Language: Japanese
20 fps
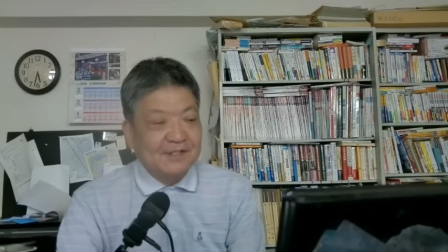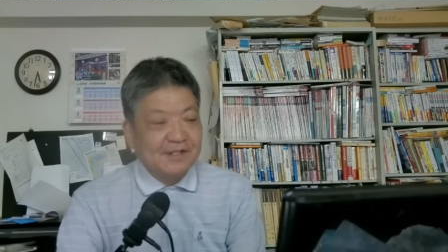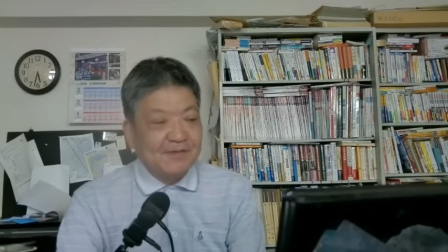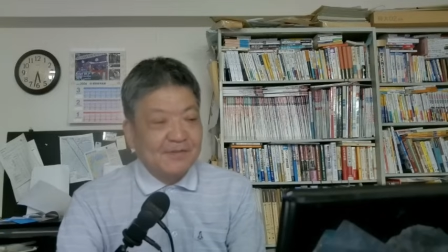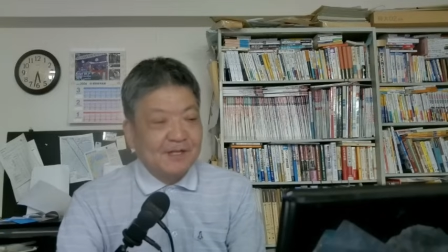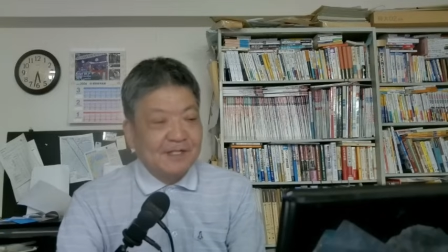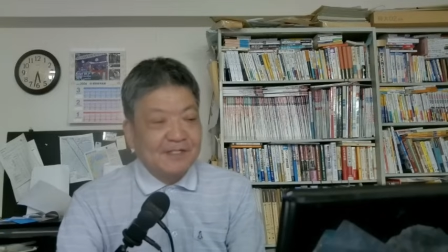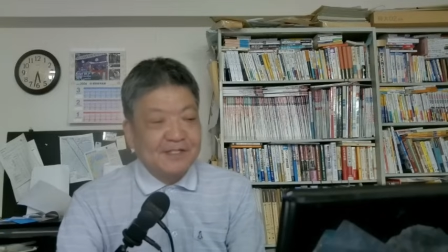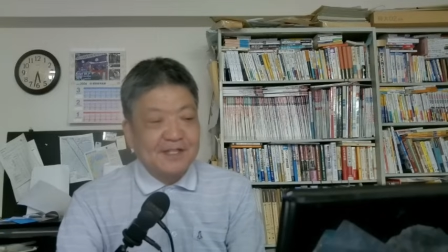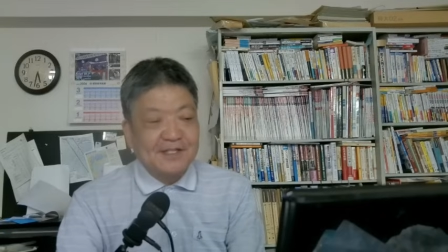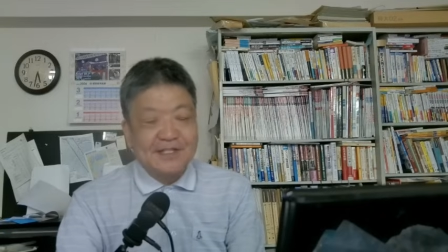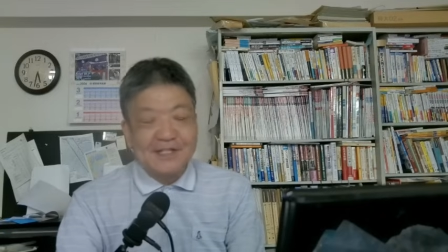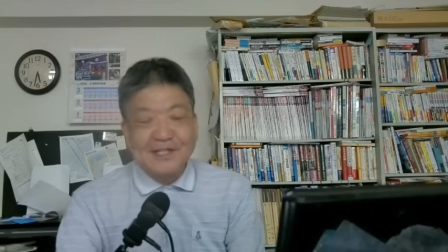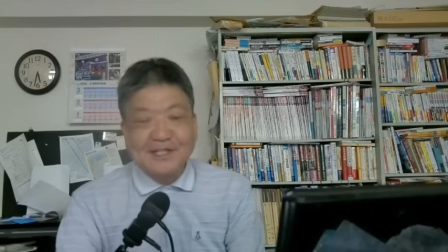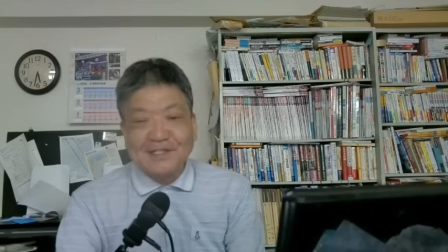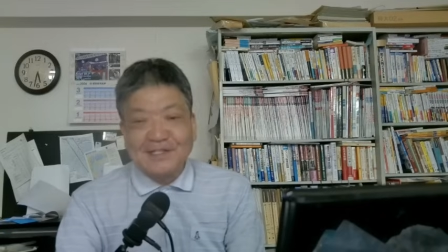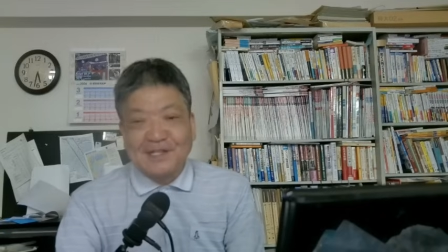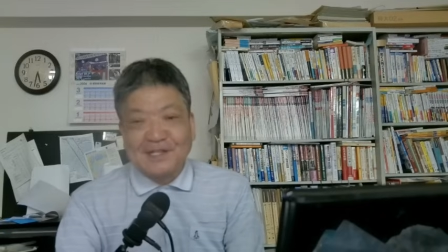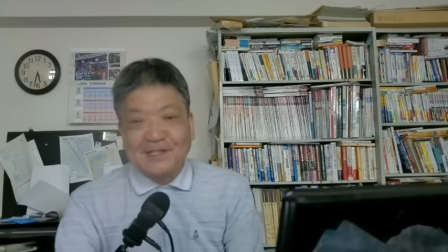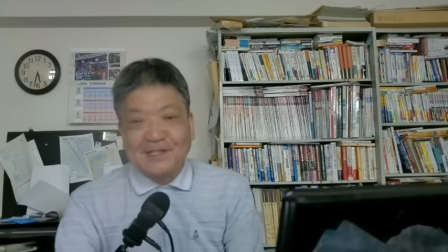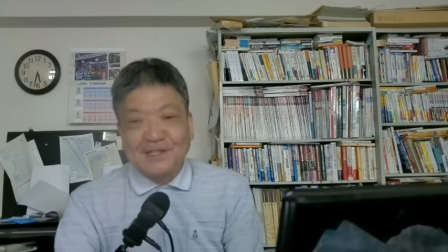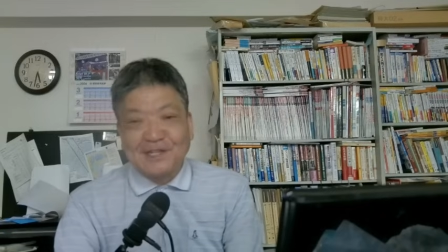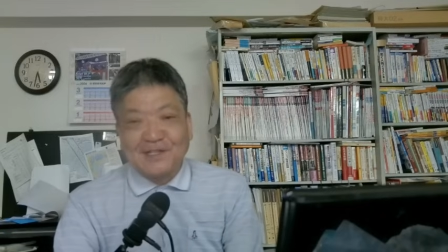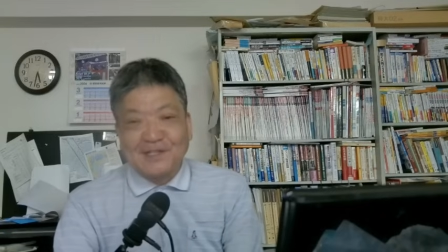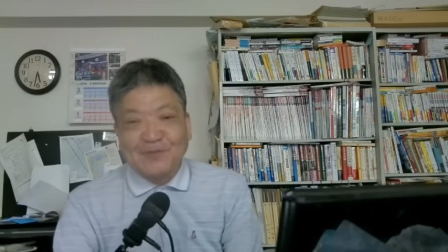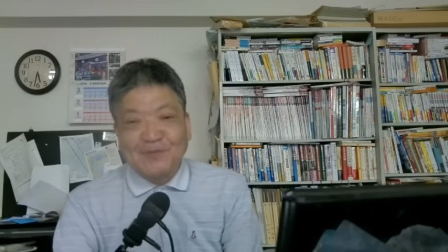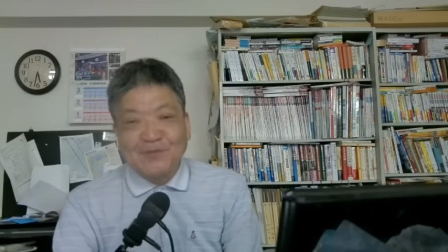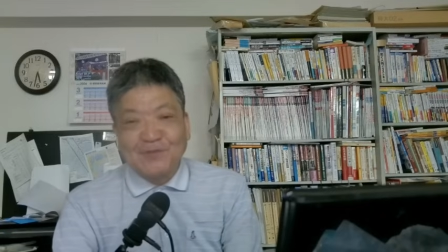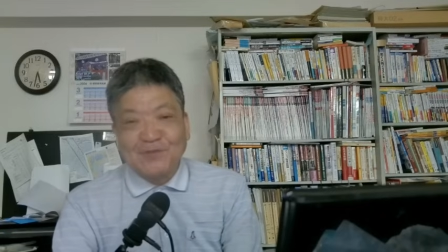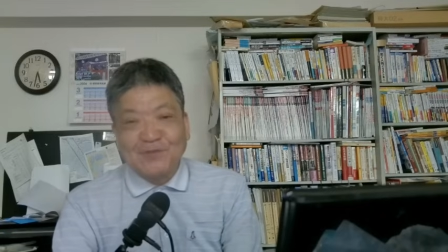え待っていただいたら、だい
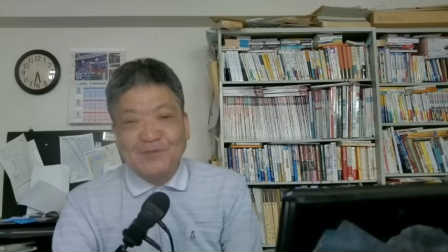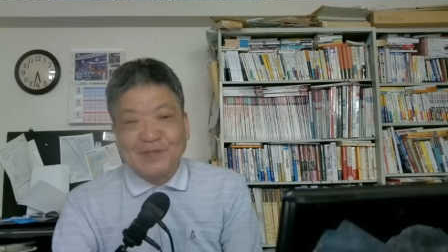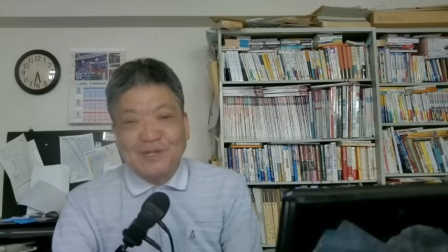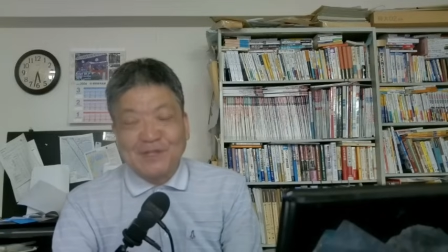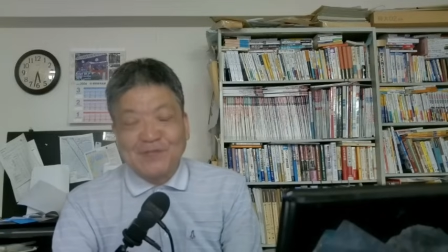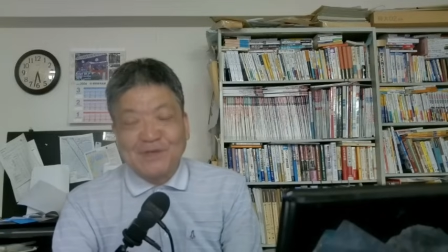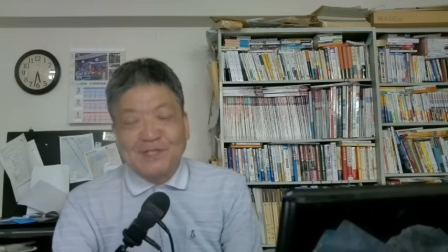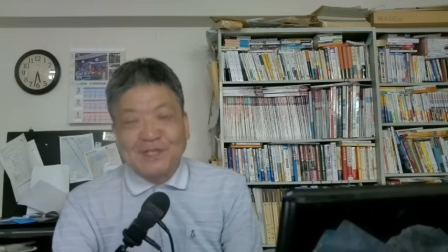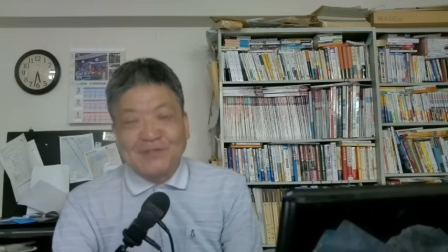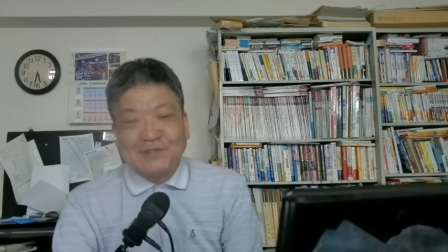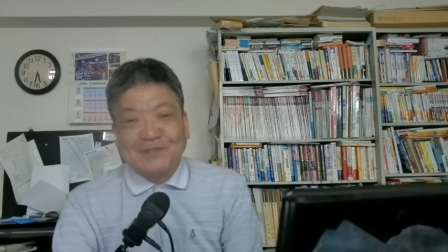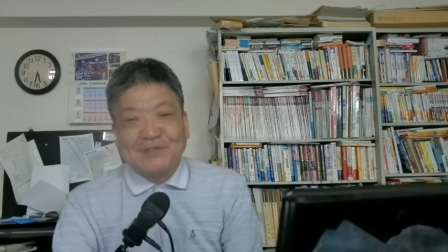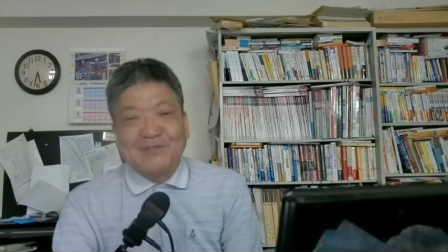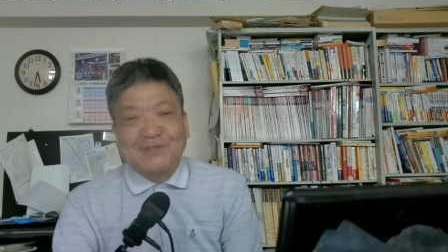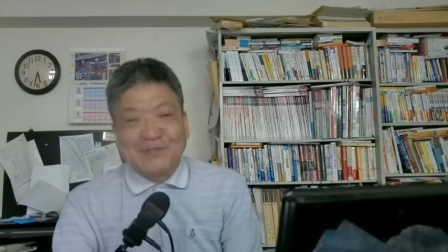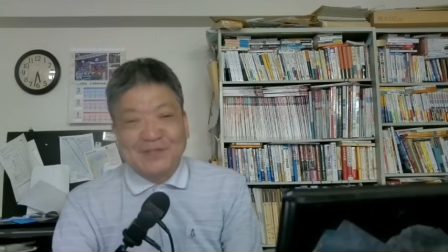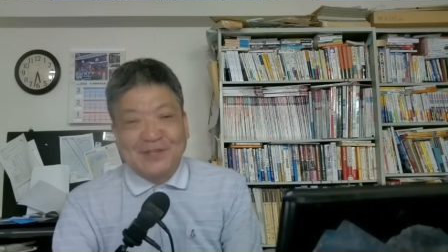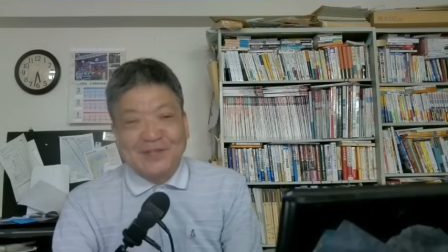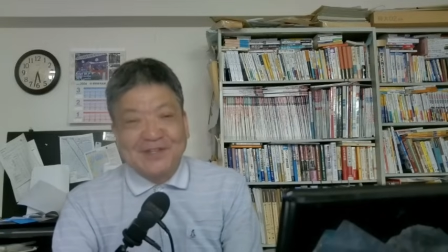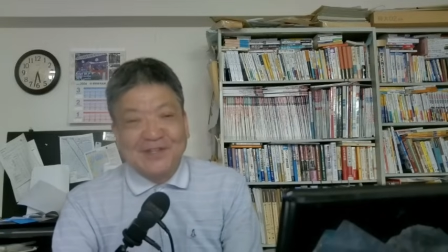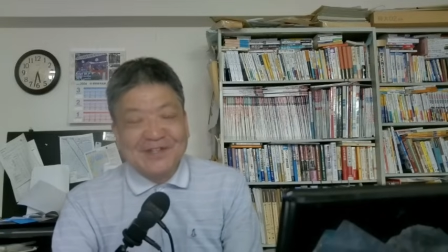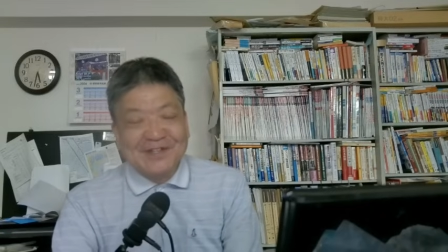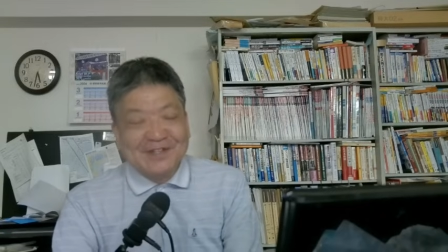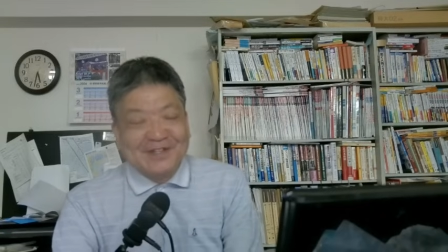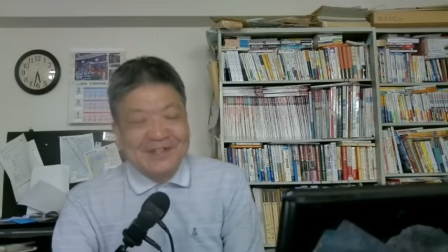たい4時頃は暇になりますけどね。